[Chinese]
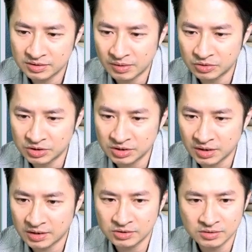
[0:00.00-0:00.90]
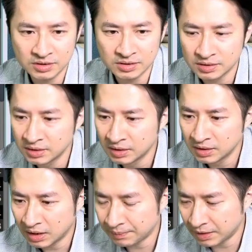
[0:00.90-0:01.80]
要不然就是可能要修正了。
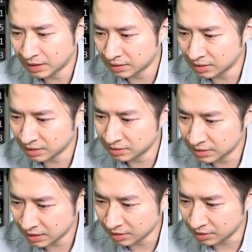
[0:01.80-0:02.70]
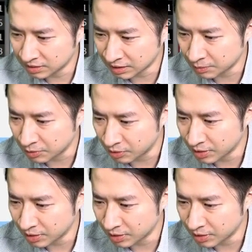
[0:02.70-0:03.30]
阿麦打特他他到底是长什么？我